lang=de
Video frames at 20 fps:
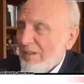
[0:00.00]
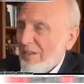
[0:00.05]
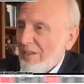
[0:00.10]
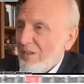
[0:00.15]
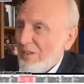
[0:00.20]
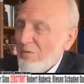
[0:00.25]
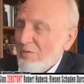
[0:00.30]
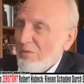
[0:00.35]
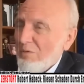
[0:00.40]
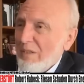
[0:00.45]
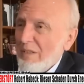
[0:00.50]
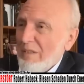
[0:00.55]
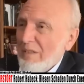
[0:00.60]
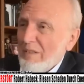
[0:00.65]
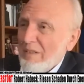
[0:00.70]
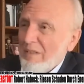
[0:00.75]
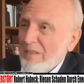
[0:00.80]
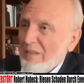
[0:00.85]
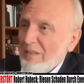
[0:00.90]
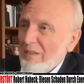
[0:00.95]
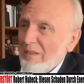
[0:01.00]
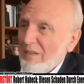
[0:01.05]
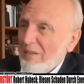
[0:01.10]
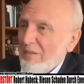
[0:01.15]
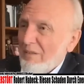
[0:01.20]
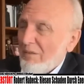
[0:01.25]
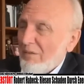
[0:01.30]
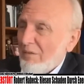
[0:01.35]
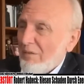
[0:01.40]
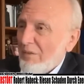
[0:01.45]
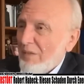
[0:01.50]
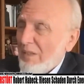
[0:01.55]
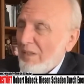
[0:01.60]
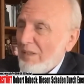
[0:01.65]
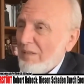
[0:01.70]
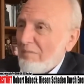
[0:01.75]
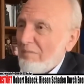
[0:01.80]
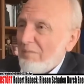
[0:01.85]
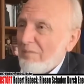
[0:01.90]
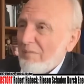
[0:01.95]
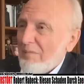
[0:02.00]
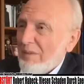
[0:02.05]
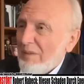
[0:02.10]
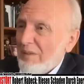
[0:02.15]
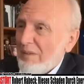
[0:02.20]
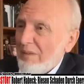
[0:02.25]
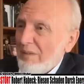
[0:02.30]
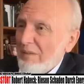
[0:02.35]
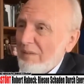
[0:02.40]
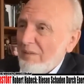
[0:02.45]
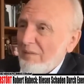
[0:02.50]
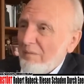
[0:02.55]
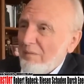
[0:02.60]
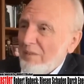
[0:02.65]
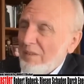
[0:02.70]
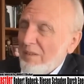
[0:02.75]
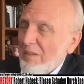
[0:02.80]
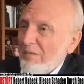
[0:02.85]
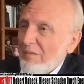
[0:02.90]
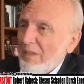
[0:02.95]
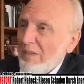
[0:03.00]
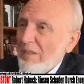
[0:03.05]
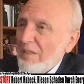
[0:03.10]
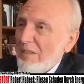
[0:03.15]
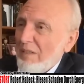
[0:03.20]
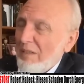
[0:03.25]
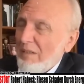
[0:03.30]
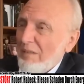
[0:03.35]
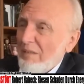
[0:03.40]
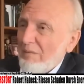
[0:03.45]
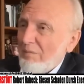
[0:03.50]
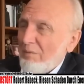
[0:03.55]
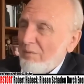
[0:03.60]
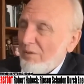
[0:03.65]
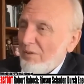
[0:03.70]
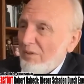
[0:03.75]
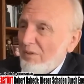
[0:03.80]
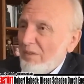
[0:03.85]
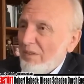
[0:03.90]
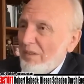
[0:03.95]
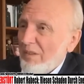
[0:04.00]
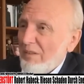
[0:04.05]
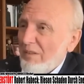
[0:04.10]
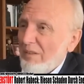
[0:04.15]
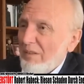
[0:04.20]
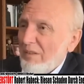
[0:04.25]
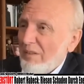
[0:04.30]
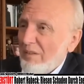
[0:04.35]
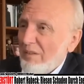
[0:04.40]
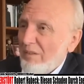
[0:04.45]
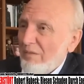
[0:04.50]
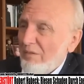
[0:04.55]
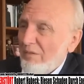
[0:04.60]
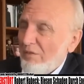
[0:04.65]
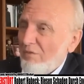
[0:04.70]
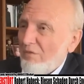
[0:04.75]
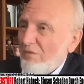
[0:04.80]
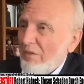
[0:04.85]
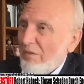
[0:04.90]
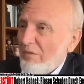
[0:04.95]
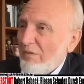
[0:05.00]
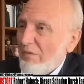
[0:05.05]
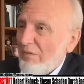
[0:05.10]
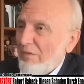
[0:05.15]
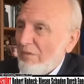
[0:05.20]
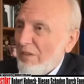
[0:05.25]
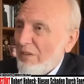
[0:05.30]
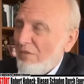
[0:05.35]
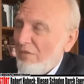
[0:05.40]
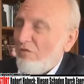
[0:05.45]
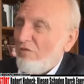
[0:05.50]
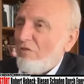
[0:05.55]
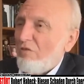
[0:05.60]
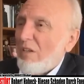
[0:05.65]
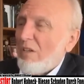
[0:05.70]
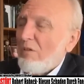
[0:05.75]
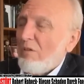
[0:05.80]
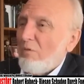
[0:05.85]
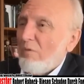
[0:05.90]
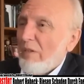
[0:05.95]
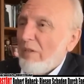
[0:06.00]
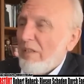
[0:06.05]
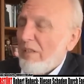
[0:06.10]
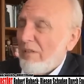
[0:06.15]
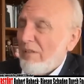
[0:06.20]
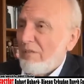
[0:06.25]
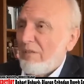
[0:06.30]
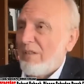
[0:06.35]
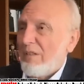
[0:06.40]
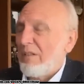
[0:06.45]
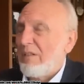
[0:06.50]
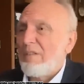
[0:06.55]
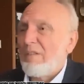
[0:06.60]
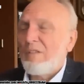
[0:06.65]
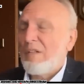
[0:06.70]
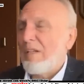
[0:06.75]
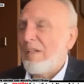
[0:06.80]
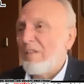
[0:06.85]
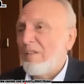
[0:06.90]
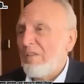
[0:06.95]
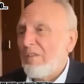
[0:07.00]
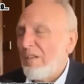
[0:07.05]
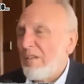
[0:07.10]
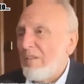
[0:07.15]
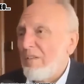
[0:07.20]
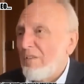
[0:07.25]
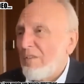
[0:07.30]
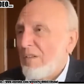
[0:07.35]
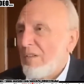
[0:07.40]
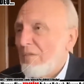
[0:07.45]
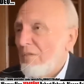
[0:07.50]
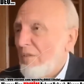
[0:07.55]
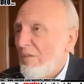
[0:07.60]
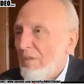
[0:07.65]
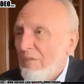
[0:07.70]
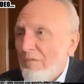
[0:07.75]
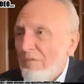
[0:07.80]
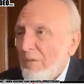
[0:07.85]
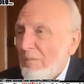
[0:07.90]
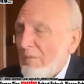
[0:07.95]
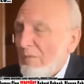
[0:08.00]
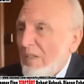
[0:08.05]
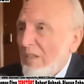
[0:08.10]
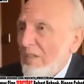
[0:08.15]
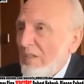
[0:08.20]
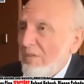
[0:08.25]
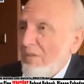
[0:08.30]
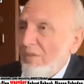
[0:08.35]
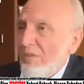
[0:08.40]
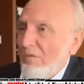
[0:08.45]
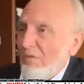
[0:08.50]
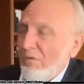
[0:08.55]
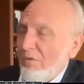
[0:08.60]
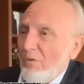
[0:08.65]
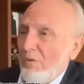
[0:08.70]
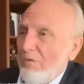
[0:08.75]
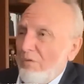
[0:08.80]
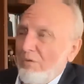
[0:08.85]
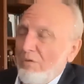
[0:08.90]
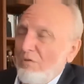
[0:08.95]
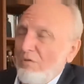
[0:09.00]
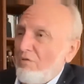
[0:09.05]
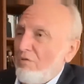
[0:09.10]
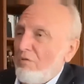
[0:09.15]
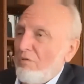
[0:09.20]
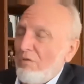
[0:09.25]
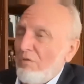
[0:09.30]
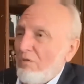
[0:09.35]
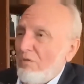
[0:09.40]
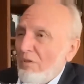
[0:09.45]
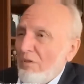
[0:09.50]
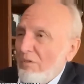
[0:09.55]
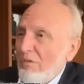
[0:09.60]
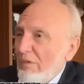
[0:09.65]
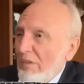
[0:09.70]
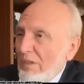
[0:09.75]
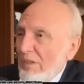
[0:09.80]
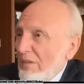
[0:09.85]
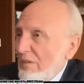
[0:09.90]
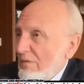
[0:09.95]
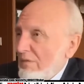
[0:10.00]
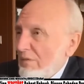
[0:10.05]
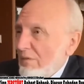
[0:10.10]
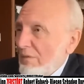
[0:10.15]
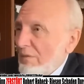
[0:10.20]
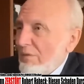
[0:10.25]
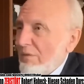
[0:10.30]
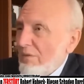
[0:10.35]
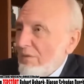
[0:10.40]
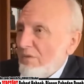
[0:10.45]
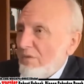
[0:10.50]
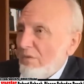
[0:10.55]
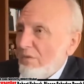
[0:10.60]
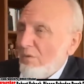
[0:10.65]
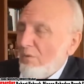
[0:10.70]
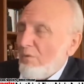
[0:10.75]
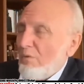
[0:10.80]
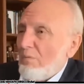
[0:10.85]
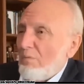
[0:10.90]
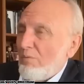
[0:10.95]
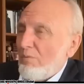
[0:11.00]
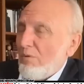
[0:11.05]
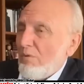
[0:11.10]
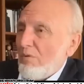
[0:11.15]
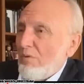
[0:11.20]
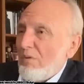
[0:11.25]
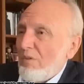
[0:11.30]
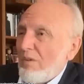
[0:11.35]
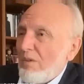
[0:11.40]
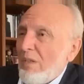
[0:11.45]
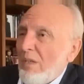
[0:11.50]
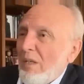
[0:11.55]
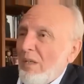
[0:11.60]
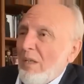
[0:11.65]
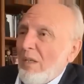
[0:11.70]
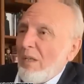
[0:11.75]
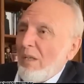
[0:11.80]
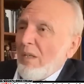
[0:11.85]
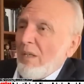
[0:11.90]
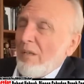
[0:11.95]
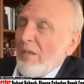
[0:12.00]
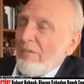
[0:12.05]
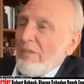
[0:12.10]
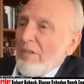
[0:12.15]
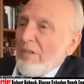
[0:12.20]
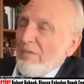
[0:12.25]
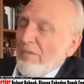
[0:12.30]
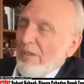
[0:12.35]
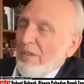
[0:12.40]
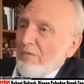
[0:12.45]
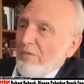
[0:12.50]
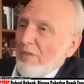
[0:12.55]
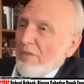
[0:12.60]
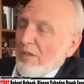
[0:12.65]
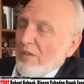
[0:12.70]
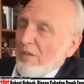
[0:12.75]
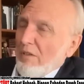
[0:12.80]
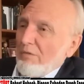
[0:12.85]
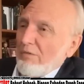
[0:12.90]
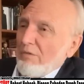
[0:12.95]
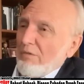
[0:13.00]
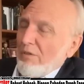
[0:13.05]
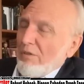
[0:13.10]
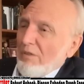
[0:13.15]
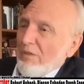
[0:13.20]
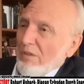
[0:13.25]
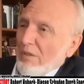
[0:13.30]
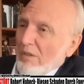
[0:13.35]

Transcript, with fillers: EU-Länder. E also wir haben äh, mittlerweile eine Politik, die die Wirtschaft fast stranguliert. Und dann ist lange Zeit gesagt worden, wir bereiten euch vor für die schöne neue Welt, wo wir unsere grünen Produkte weltweit verkaufen können.